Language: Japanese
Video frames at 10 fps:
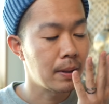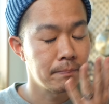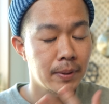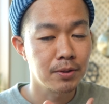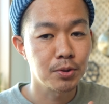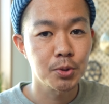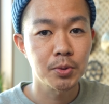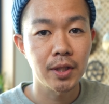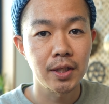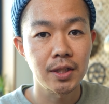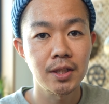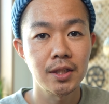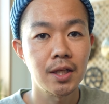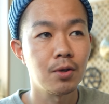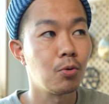パンパンの状
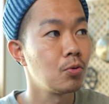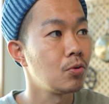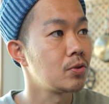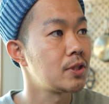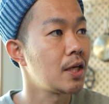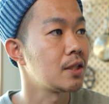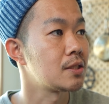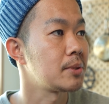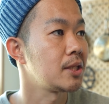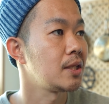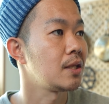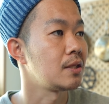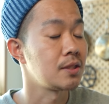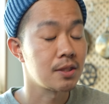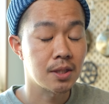態でこの3月まで来てた
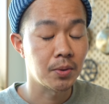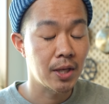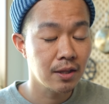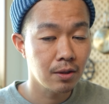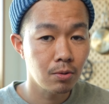んですけどやっ